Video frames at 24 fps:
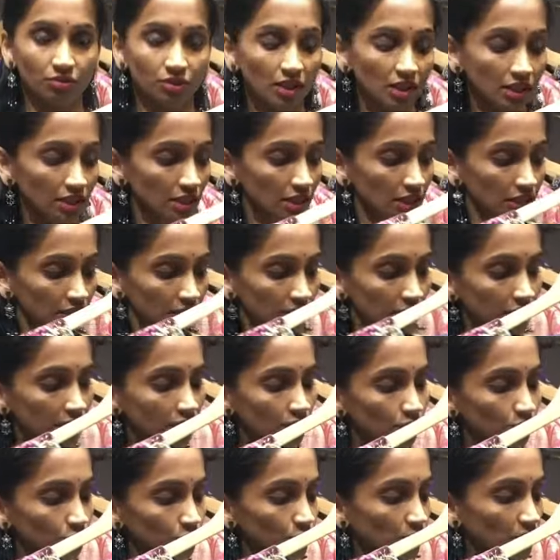కూడా
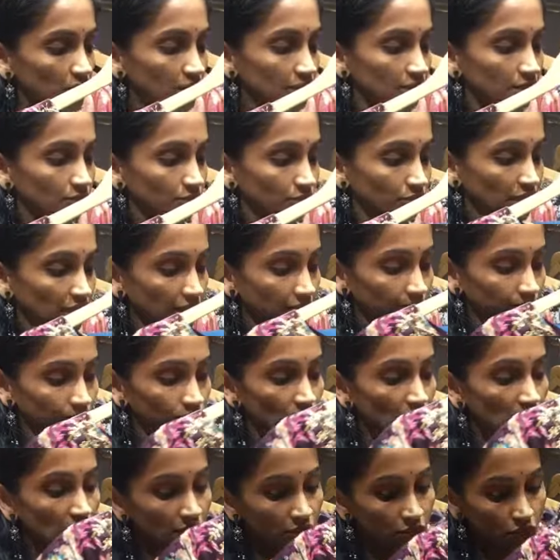దీంట్లో టూ కలర్స్ ఉన్నాయి
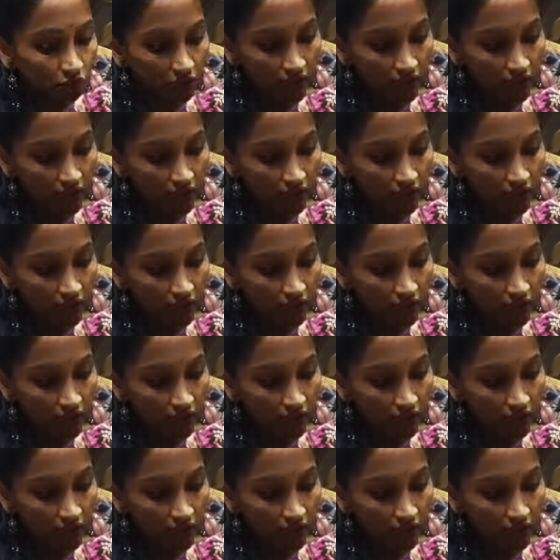సో